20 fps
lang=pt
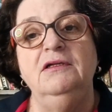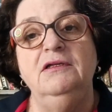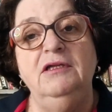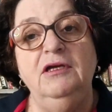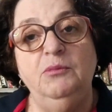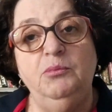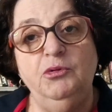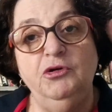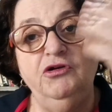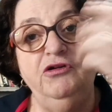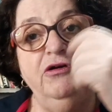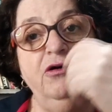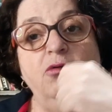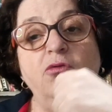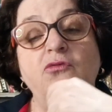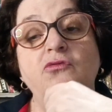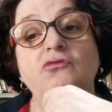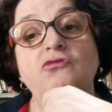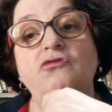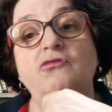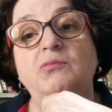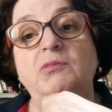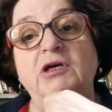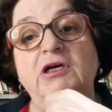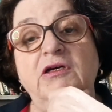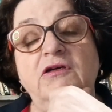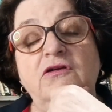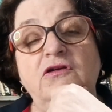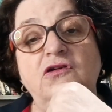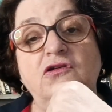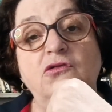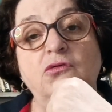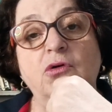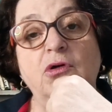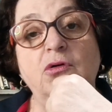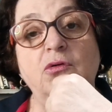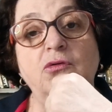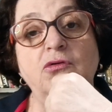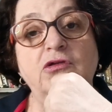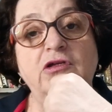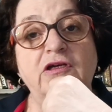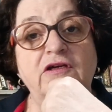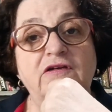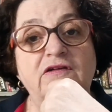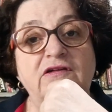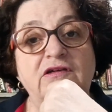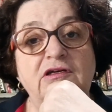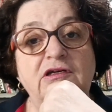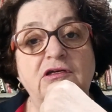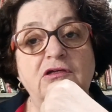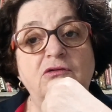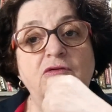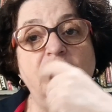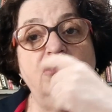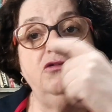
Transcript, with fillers: depois de alguns meses do acontecido,